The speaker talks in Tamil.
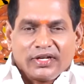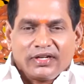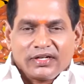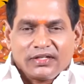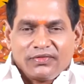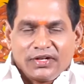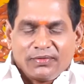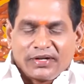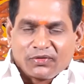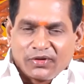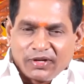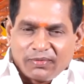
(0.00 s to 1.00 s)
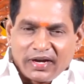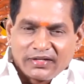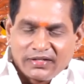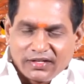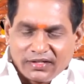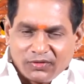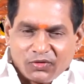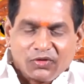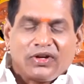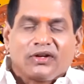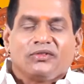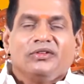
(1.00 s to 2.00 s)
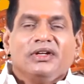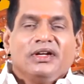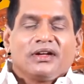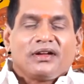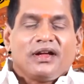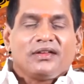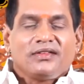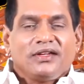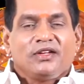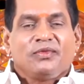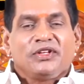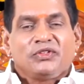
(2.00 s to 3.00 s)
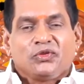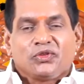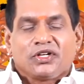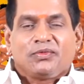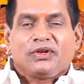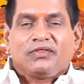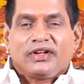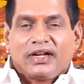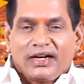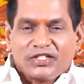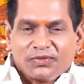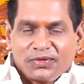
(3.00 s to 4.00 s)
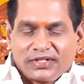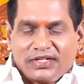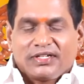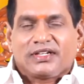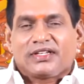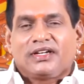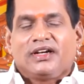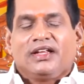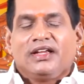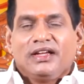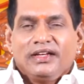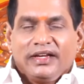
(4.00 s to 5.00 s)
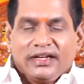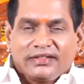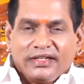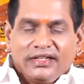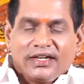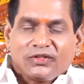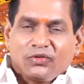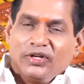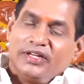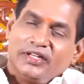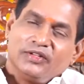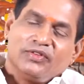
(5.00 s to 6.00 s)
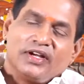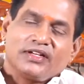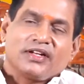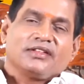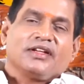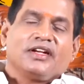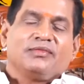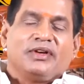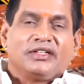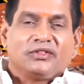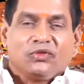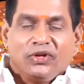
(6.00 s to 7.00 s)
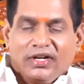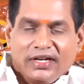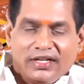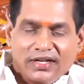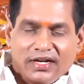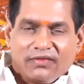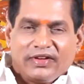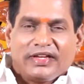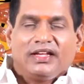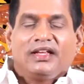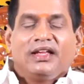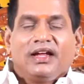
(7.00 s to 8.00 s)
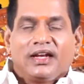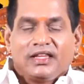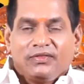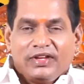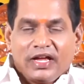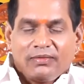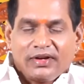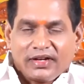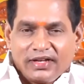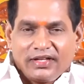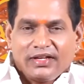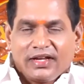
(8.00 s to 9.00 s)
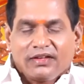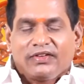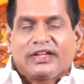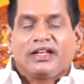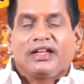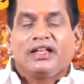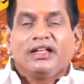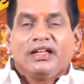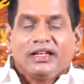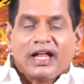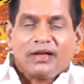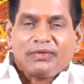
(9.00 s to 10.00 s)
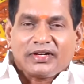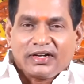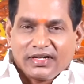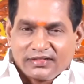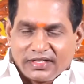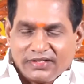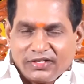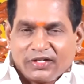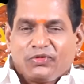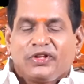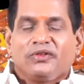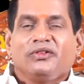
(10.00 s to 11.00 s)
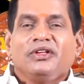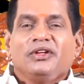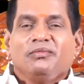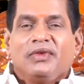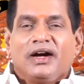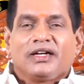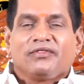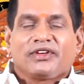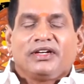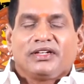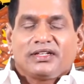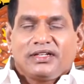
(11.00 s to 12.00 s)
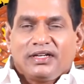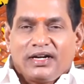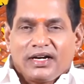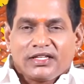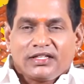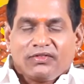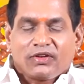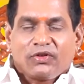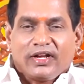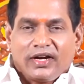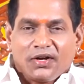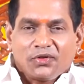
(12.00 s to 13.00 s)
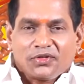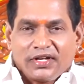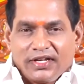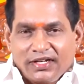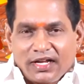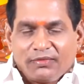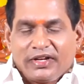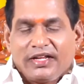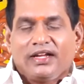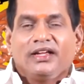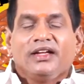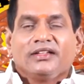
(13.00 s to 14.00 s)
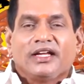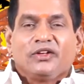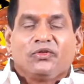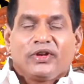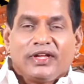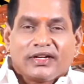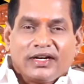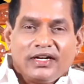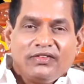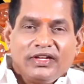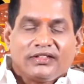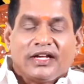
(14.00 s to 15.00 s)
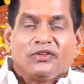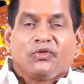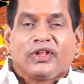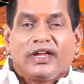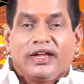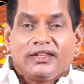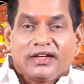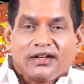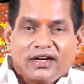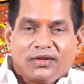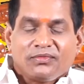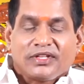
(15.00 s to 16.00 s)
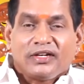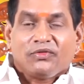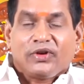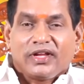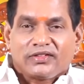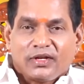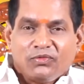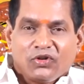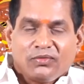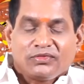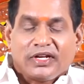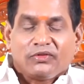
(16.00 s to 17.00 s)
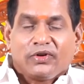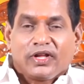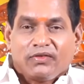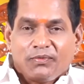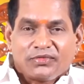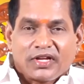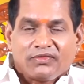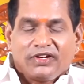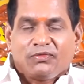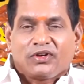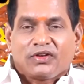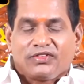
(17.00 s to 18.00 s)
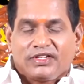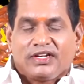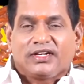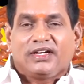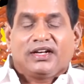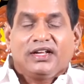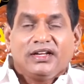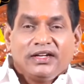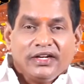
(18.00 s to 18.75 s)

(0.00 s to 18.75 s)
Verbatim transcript: தொல்லையிலிருந்து விடுபடக்கூடிய பாக்கியங்கள் உருவாகும் ராசி அதிபதி சுக்கர பகவான் ஆட்சி பெற்றிருக்கிறதுனால நீங்கள் செய்கிற தொழில் எதுவாக இருந்தாலும் அந்த தொழில் ரீதியான வகையில் அல்லது வியாபார ரீதியான வகையில் லாபங்களை சந்திக்க முடியும் மாணவர்களுக்கு அடுத்தவங்களுடைய ஆலோசனை இல்லாமலேயே தன்னுடைய கல்வி தன்னுடைய எதிர்காலம் தன்னுடைய சமூகம் தன்னுடைய வம்சாவளி போன்ற விஷயங்களில்